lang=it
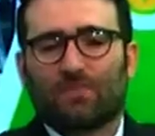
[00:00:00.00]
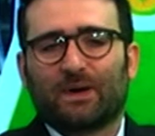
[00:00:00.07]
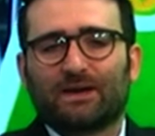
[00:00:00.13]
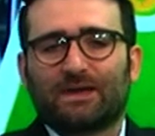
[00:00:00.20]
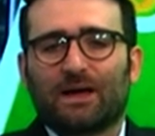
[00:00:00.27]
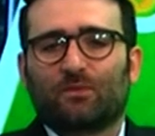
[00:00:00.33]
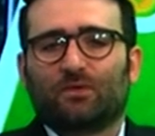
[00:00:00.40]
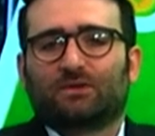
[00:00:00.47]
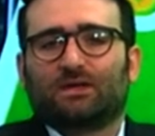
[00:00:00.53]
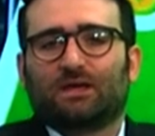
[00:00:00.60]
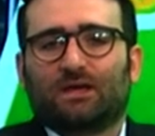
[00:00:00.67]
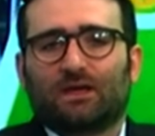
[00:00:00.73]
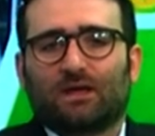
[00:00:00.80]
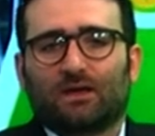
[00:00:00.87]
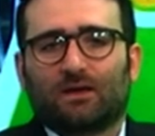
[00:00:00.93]
parliamo
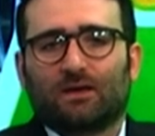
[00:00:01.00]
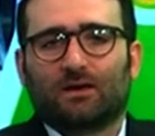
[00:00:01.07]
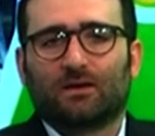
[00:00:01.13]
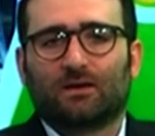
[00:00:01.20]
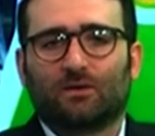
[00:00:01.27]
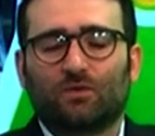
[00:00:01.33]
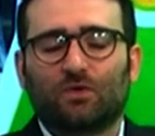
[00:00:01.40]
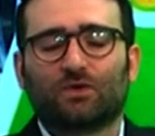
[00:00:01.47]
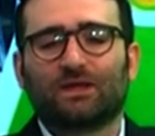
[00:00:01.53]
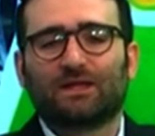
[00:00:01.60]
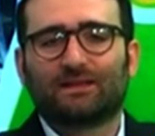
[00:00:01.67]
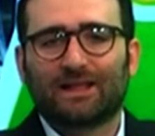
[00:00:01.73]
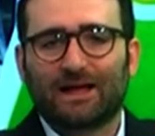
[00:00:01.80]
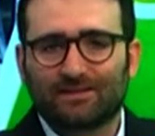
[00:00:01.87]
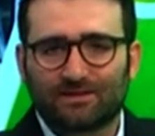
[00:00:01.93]
di uno
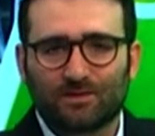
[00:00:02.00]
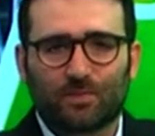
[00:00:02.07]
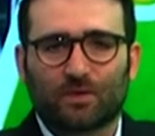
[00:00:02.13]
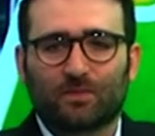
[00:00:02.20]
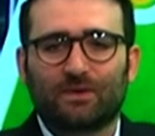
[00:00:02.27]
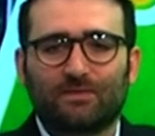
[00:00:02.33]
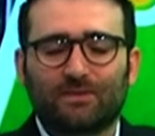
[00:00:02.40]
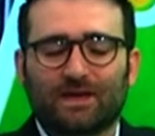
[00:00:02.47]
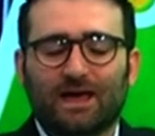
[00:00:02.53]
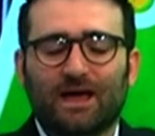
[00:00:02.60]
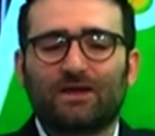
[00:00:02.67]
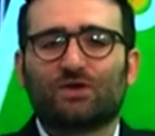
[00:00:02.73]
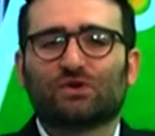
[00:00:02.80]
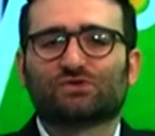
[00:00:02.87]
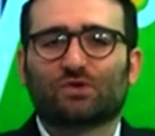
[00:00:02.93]
dei tanti problemi che ha
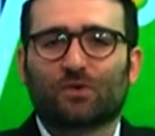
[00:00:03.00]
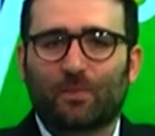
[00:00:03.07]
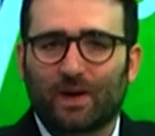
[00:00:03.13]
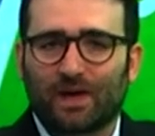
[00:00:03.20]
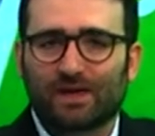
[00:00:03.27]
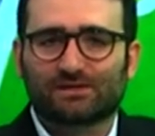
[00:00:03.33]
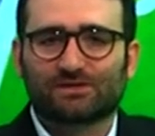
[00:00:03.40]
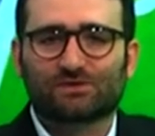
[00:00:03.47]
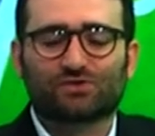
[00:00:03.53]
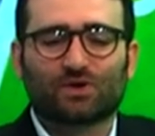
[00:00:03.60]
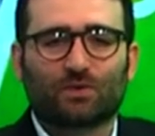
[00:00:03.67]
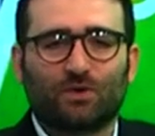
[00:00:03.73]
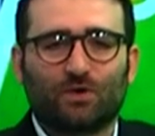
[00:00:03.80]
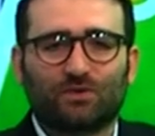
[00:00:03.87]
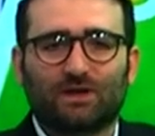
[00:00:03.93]
il nostro paese, cioè
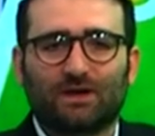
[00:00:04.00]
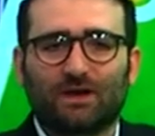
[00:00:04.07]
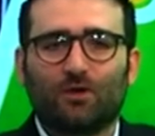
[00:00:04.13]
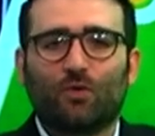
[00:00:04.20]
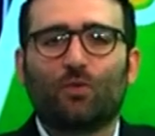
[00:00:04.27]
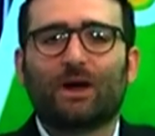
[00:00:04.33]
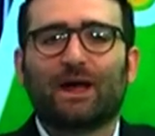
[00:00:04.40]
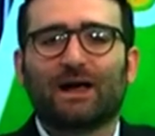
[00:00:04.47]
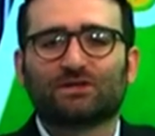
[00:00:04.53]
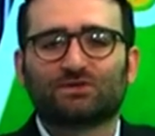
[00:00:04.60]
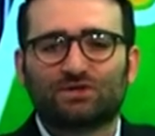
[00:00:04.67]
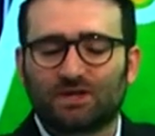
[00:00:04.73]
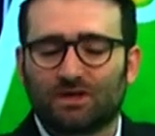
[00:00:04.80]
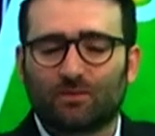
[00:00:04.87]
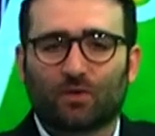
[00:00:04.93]
quello delle
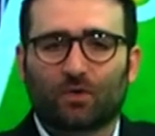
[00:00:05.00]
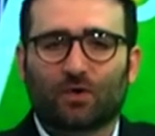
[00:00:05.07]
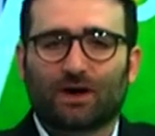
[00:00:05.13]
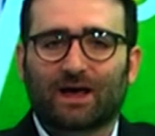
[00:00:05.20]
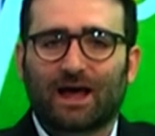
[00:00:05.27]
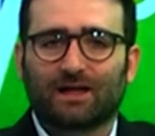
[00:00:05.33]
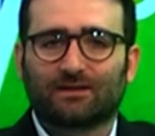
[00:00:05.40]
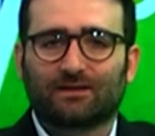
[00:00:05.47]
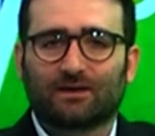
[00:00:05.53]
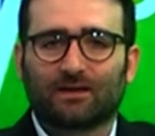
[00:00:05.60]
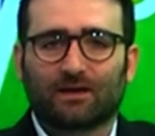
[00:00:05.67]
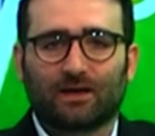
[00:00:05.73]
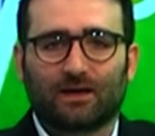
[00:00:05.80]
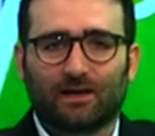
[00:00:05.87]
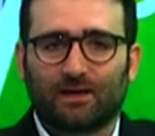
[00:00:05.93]
lungaggini
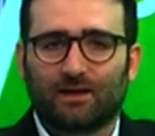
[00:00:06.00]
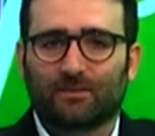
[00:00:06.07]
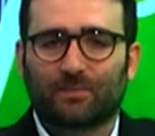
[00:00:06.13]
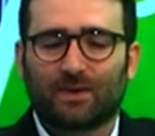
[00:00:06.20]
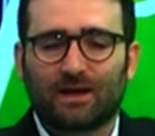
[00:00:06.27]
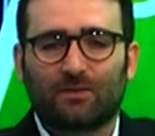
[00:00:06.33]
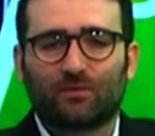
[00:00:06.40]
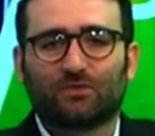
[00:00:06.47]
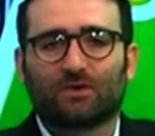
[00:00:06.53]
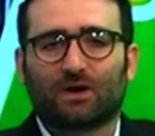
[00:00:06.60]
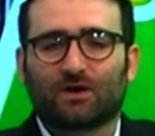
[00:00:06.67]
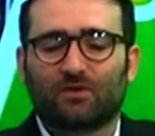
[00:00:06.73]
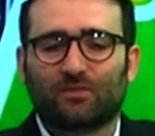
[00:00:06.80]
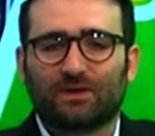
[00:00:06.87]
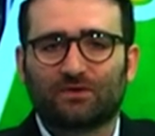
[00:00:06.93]
burocratiche e parliamo di un
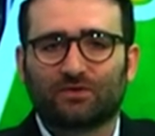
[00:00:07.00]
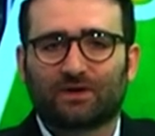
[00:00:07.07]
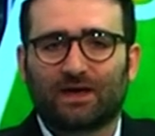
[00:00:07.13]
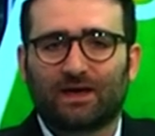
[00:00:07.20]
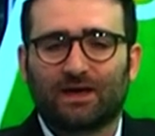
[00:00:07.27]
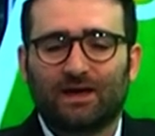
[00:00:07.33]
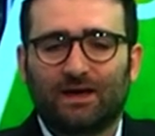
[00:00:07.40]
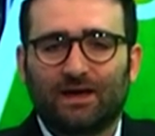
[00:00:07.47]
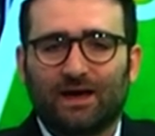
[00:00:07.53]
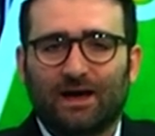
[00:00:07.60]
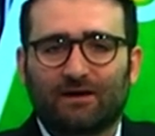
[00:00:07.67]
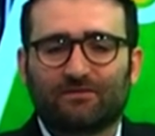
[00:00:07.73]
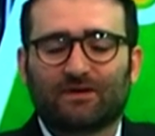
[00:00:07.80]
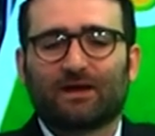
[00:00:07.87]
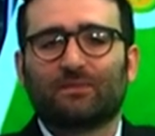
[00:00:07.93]
argomento che
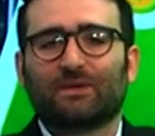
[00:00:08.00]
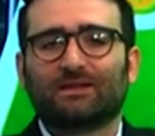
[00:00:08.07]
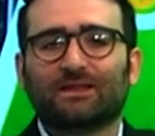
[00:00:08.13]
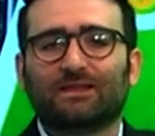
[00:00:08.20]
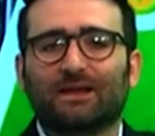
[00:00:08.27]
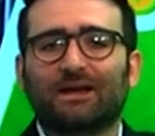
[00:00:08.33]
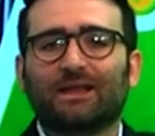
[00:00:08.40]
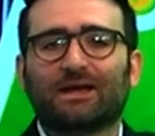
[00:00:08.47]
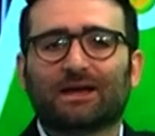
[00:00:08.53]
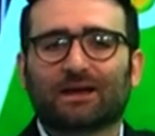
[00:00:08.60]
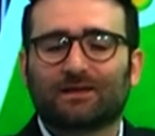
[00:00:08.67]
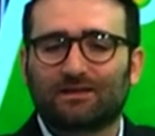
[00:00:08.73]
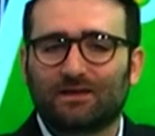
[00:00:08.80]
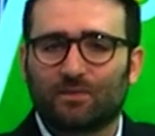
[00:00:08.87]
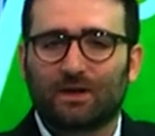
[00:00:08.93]
ha veramente
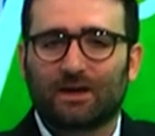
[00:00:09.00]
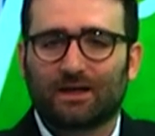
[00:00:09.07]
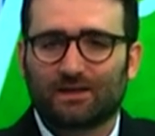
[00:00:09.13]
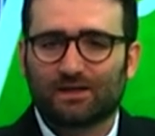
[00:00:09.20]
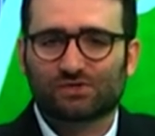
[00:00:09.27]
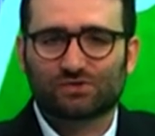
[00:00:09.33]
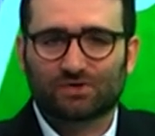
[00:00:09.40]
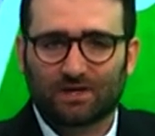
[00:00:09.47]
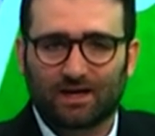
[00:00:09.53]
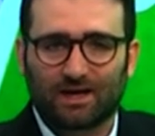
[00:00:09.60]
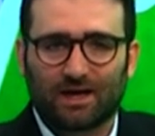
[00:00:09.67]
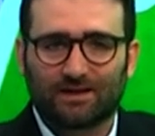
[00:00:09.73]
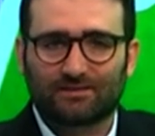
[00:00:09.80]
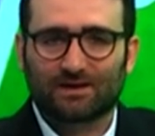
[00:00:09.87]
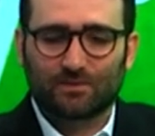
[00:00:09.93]
dell'incredibile adesso che
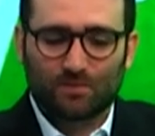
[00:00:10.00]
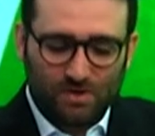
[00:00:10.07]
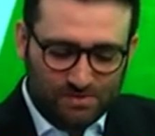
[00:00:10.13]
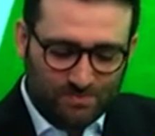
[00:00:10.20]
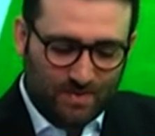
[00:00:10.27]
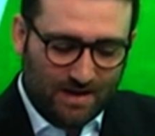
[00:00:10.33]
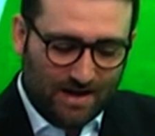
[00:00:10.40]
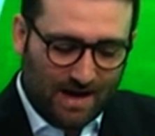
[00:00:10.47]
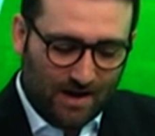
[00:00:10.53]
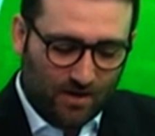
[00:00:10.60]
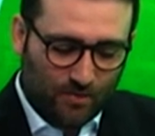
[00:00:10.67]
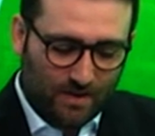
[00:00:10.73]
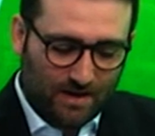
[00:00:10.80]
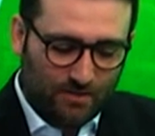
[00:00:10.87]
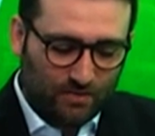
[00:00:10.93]
andremo a spiegarlo.
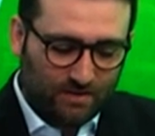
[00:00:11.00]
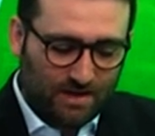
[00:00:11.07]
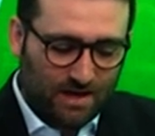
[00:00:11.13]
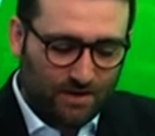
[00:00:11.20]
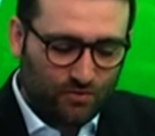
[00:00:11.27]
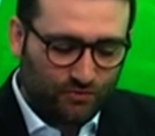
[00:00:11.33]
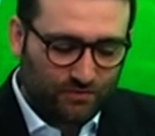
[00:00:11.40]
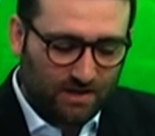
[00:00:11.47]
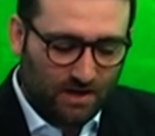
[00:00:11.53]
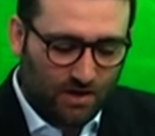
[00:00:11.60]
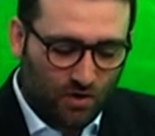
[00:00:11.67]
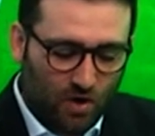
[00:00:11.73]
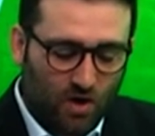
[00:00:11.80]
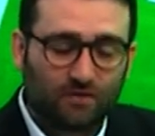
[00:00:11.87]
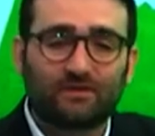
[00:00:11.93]
Parliamo di aiuti
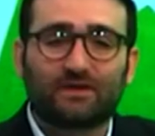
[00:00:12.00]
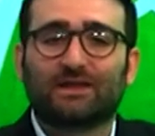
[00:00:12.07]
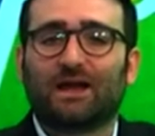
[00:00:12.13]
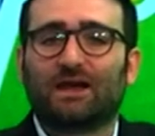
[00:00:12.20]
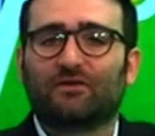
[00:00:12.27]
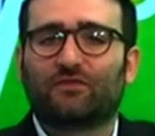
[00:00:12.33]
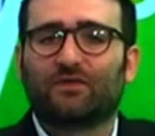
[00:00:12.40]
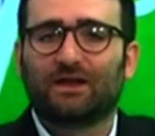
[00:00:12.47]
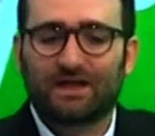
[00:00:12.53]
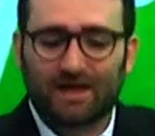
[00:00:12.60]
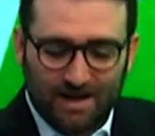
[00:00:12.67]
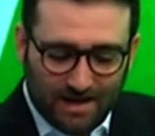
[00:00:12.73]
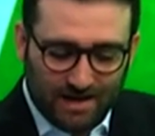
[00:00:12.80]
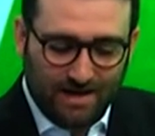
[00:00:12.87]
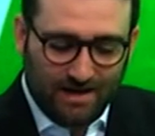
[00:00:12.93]
Covid alle
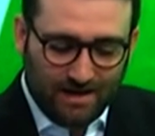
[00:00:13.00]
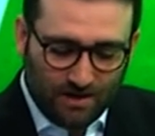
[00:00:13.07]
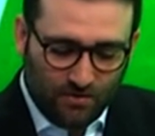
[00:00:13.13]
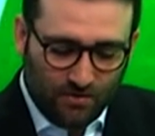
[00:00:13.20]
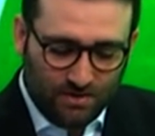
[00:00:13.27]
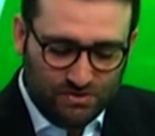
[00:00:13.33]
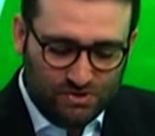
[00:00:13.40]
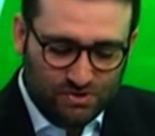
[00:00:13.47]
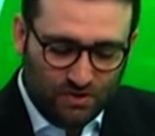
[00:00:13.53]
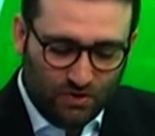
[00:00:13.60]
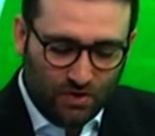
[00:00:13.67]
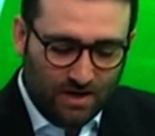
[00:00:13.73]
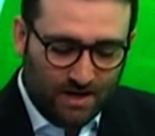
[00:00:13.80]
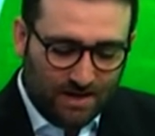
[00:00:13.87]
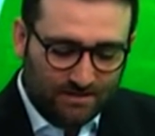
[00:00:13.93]
filiere agricole. Ci
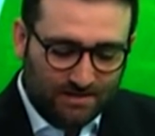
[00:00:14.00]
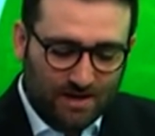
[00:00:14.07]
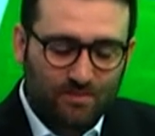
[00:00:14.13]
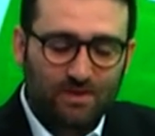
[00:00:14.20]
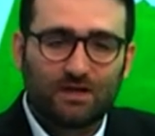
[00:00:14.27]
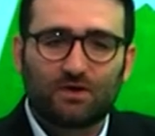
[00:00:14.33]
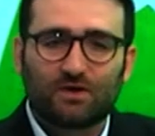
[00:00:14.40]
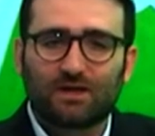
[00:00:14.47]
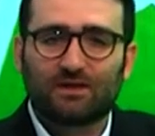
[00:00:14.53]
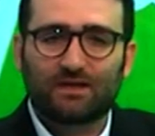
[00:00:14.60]
sono 3 milioni